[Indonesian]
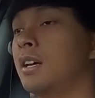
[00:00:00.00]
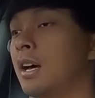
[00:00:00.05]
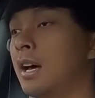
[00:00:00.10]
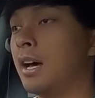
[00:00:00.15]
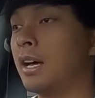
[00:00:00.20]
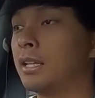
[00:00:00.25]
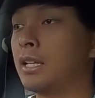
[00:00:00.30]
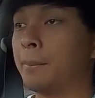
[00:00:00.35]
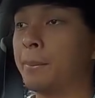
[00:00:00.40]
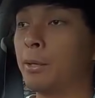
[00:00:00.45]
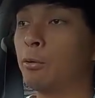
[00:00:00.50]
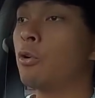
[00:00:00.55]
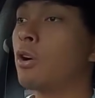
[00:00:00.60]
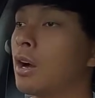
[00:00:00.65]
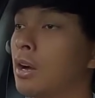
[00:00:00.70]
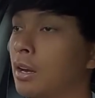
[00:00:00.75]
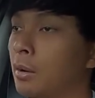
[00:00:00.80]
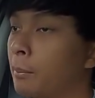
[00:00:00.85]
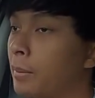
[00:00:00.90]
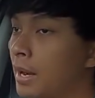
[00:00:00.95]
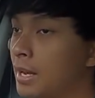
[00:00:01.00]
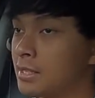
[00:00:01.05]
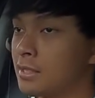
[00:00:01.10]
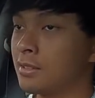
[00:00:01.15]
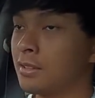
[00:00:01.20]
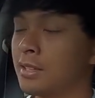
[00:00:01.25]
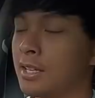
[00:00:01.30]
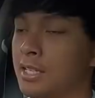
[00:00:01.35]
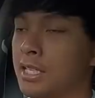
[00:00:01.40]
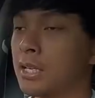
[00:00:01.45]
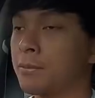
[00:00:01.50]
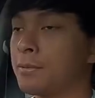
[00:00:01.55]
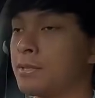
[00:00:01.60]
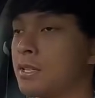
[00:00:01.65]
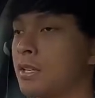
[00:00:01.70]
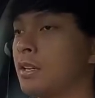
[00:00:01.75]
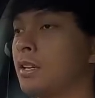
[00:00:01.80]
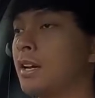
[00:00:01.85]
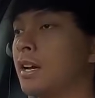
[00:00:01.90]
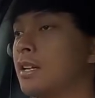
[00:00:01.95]
Nah, tapi gue nggak ngebahas tentang
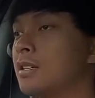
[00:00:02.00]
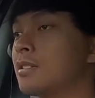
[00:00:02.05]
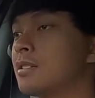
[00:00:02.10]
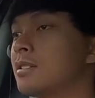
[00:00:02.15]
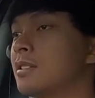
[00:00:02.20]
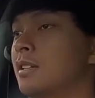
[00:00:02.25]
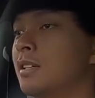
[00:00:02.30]
servisnya nih guys.